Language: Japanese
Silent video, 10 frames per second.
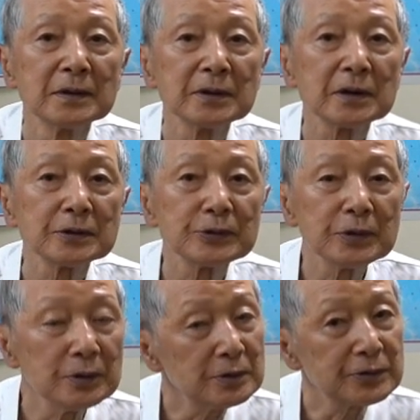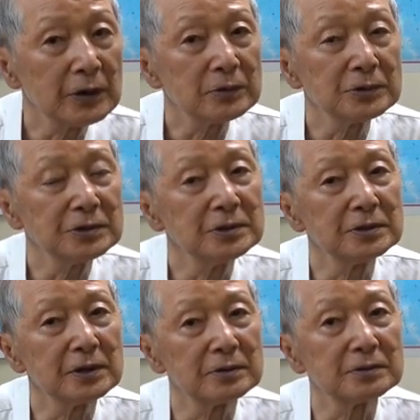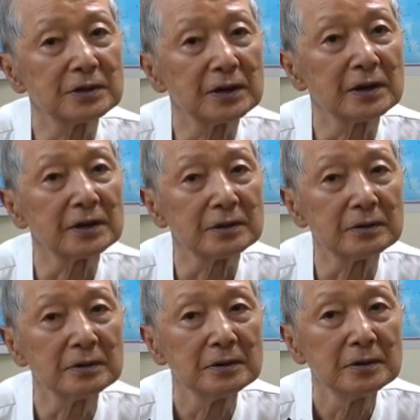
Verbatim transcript: だからそれを楽しんでるんじゃないの